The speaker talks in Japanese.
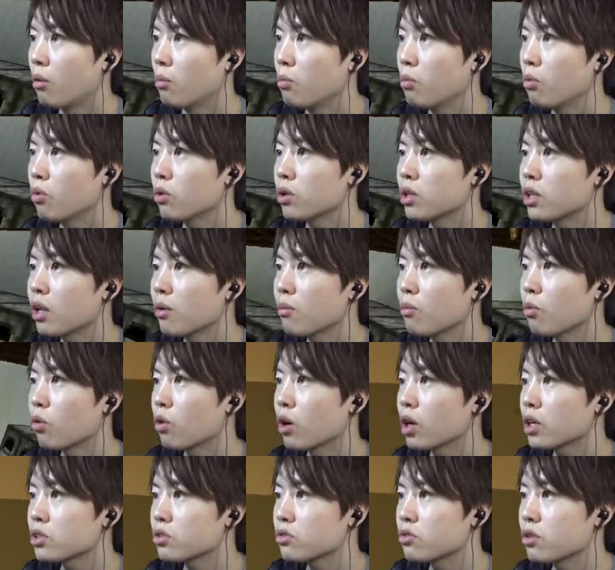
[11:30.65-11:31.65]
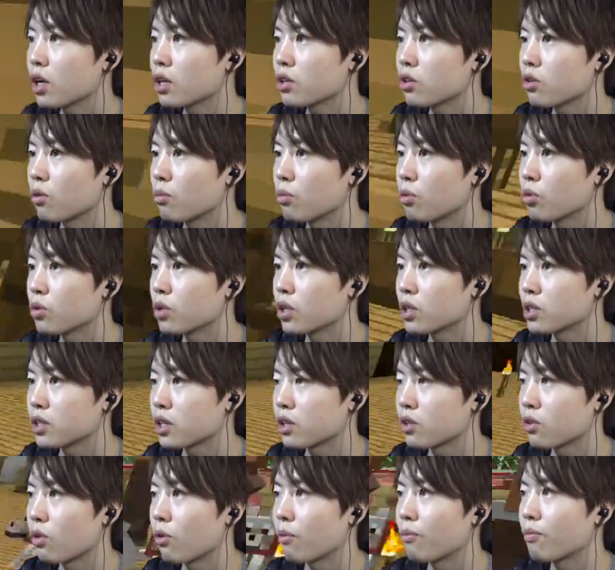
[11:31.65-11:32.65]
らもういてもおかしくないと思うんです
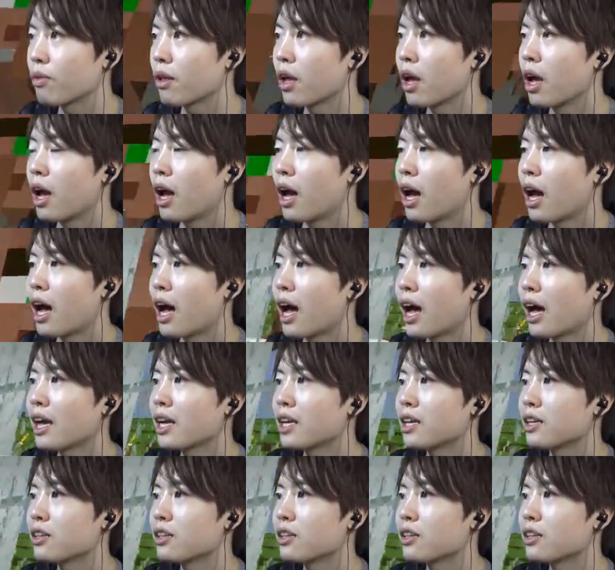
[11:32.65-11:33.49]
けどは